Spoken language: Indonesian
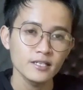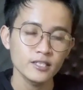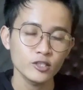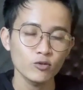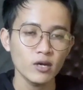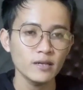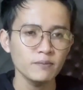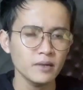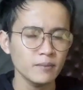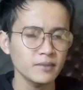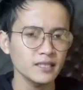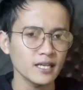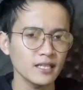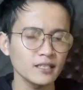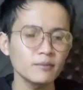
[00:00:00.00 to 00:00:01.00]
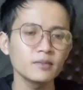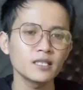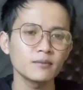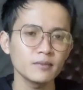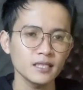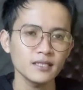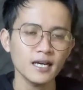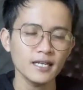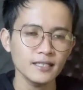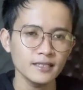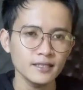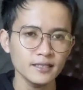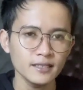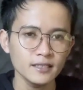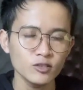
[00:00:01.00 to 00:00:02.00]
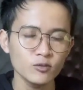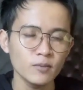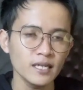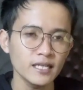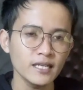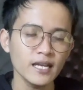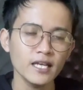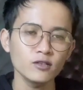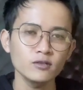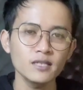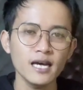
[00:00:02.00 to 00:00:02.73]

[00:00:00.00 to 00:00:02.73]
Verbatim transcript: Sesuai permintaan teman-teman, kali ini sumbernya yaitu